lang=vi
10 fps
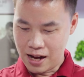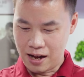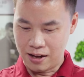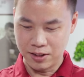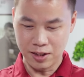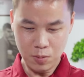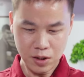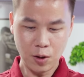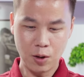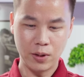À, giống
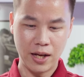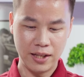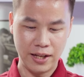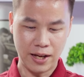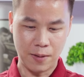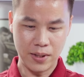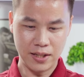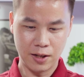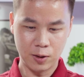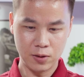như số đầu tiên thì à, bây
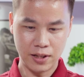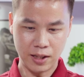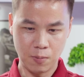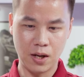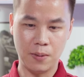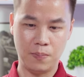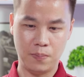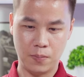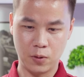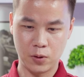giờ tôi sẽ tổng hợp
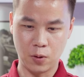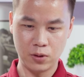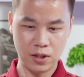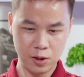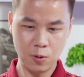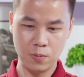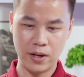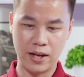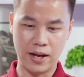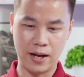một số chân dung
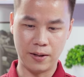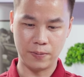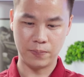để à,